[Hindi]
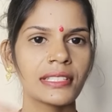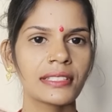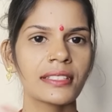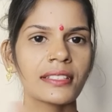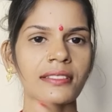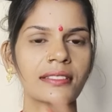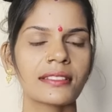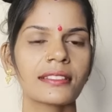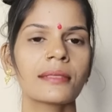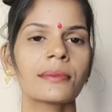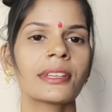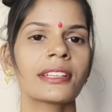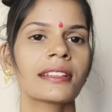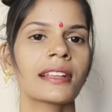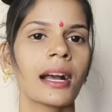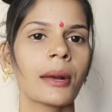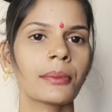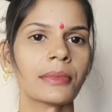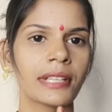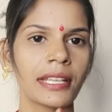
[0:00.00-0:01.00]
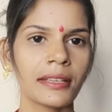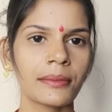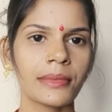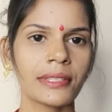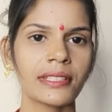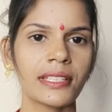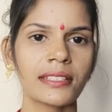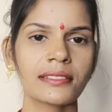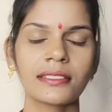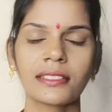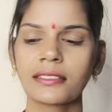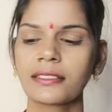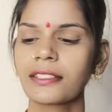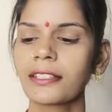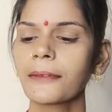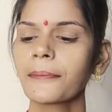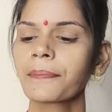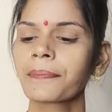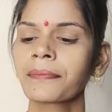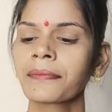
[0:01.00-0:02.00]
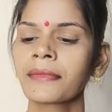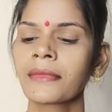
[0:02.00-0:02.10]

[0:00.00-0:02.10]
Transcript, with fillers: सीधे सीधे में नाम नहीं बता सकती